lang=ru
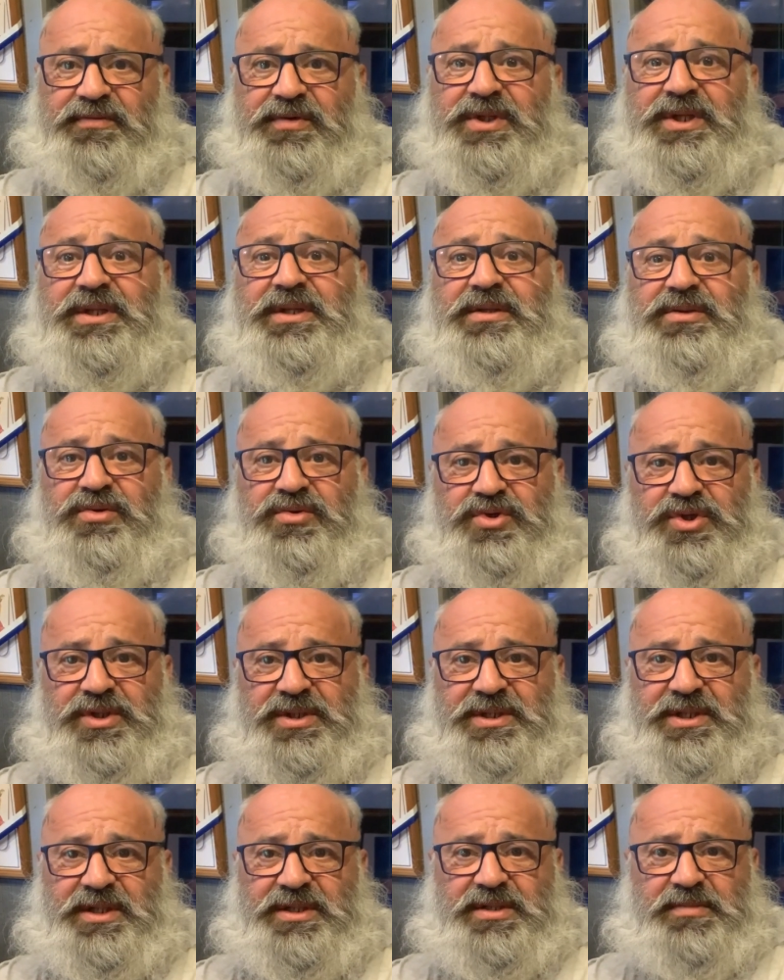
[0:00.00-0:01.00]
Вот это тоже,
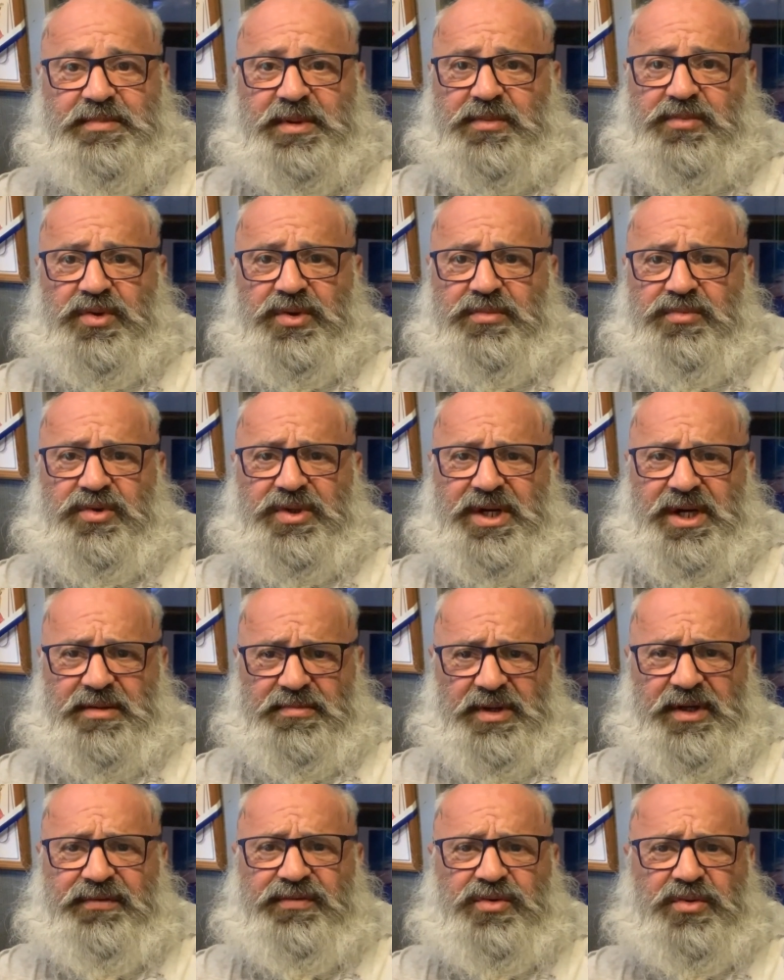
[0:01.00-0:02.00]
кстати, по-моему, к
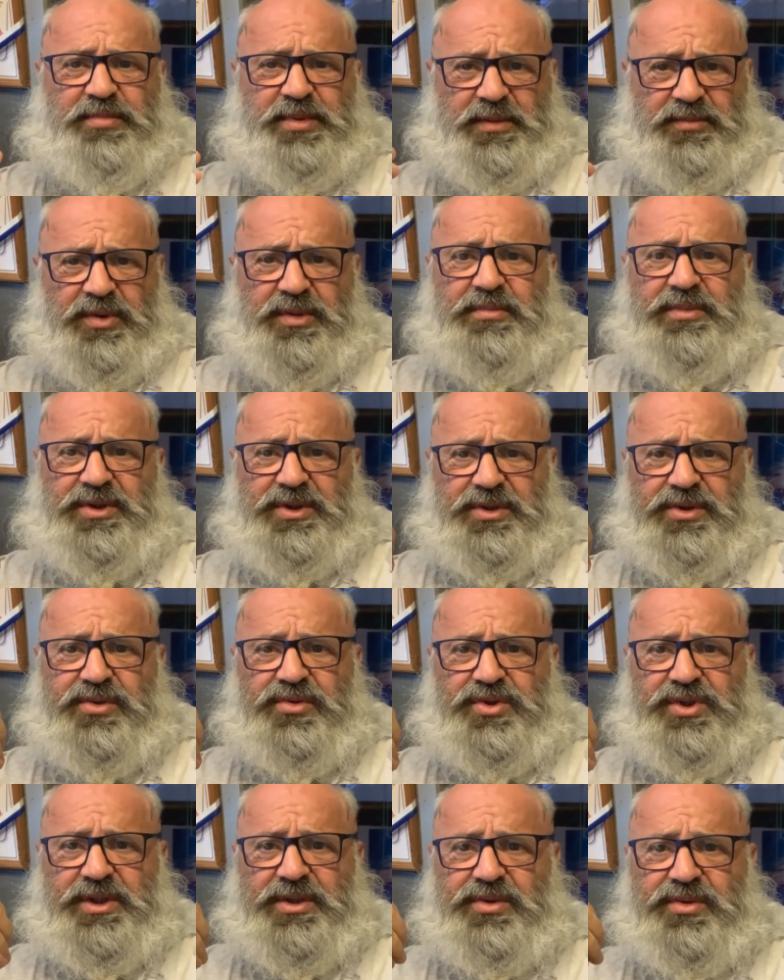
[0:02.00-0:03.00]
армлифту, по-моему, это
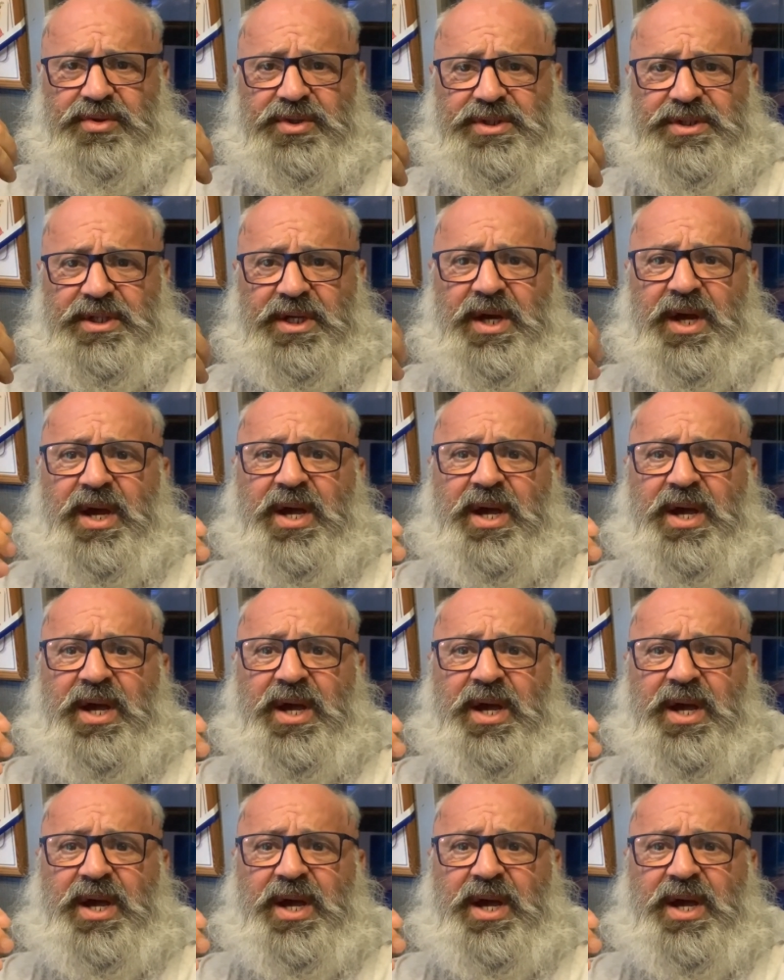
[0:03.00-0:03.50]
тоже относится.